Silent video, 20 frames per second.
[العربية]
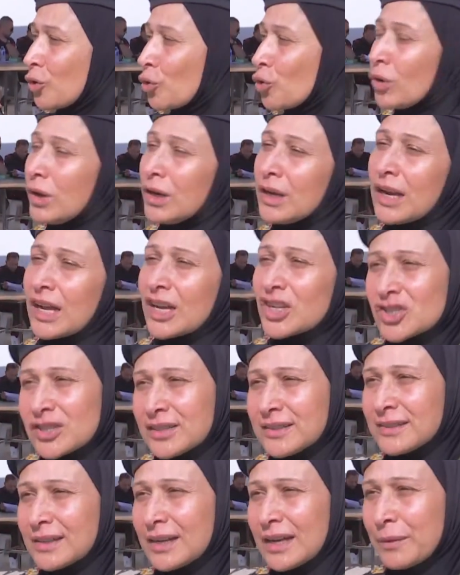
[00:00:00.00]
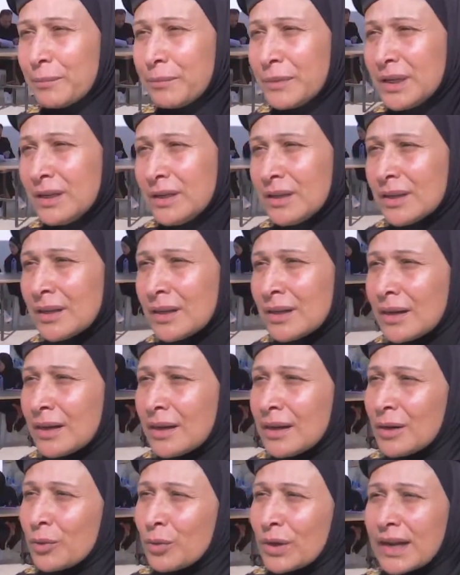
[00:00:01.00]
كل الأجهزة
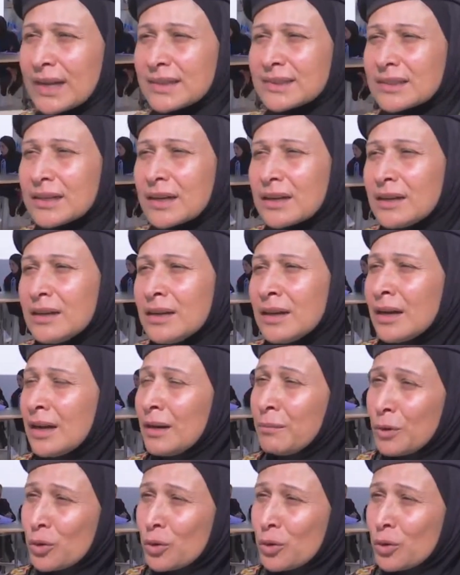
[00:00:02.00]
الأمنية والعسكرية